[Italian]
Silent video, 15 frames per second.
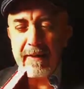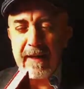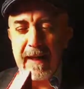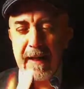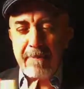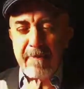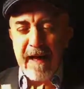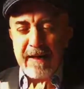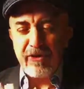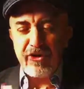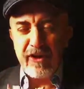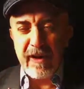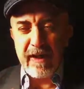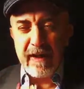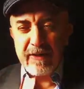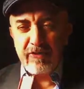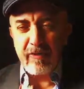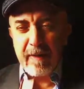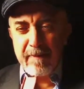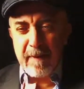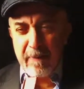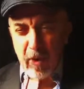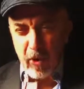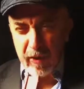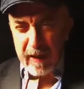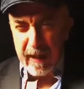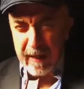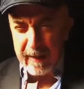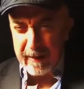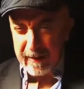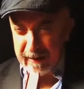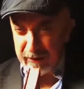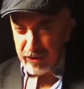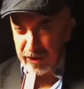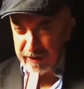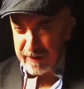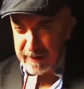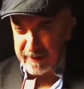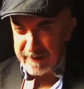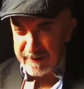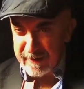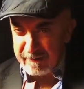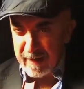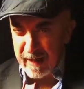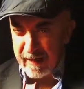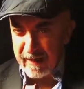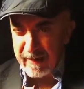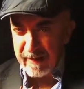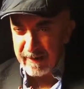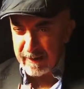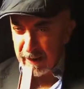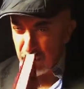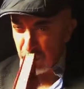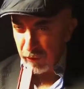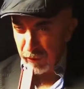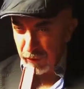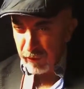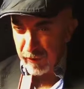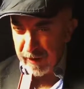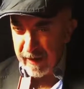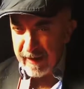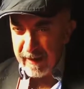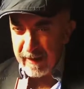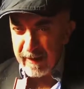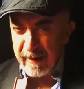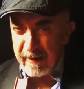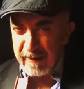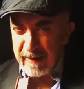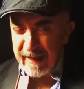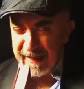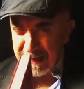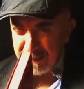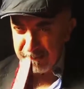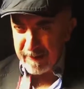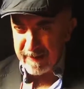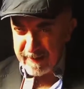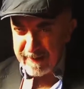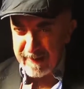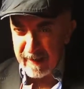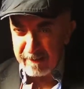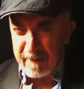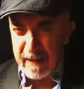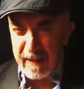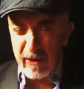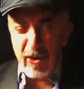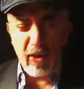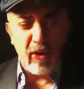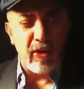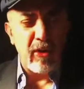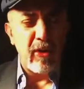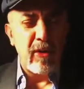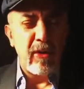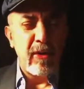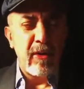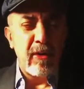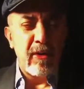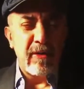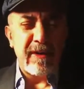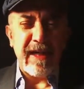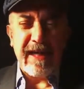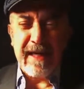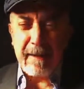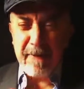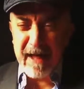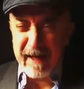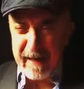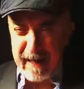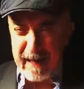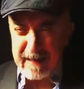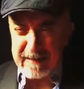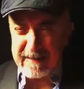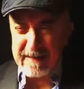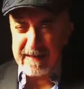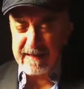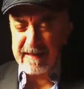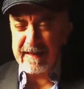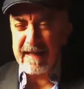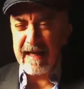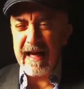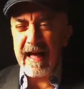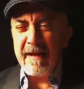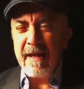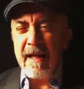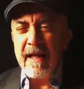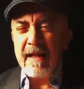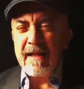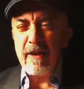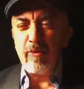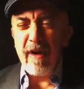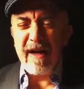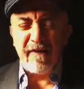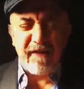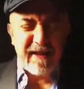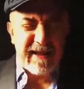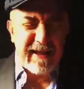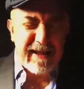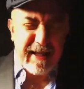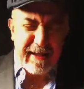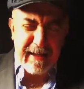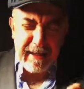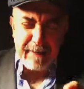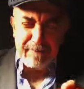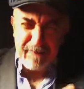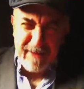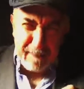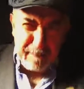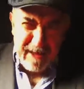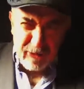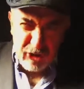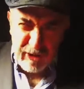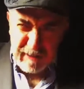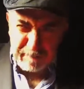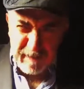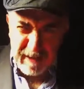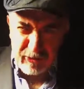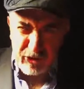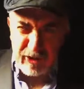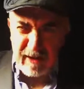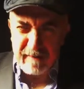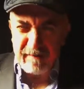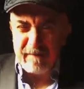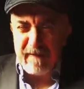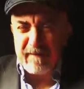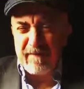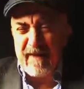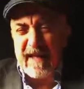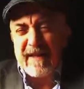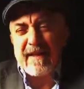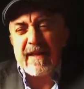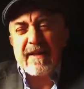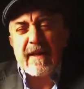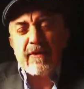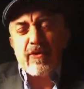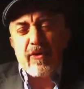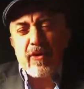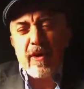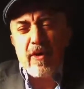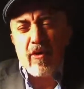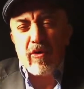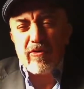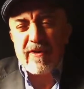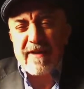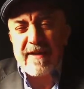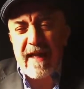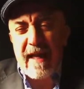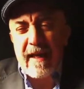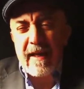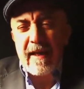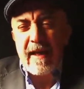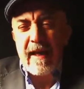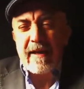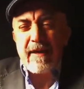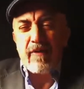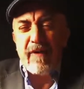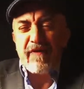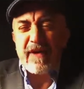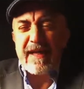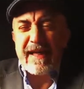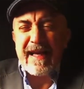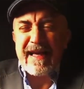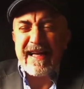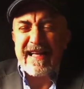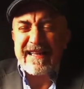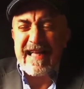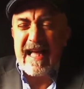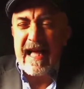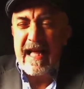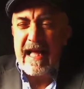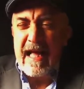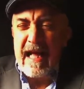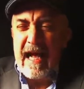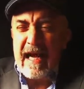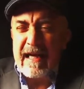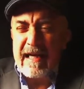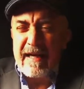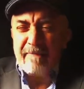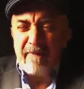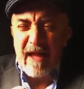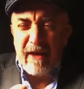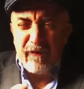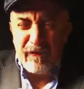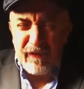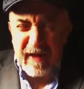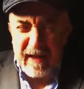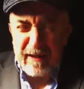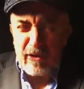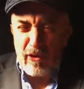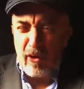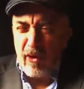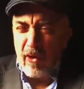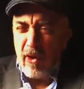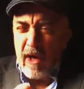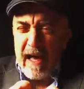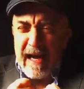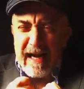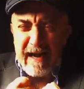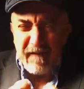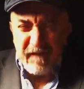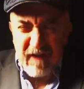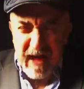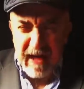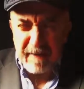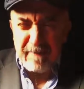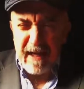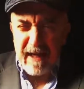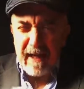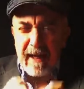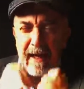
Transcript: nelle pagine la sua memoria recentissima dell'orrore, dei campi di sterminio, delle camere a gas, della, di quella fatica che da pagina a pagina vi, vi, entra dentro le ossa ed è una fatica legata al, al freddo, alla fame,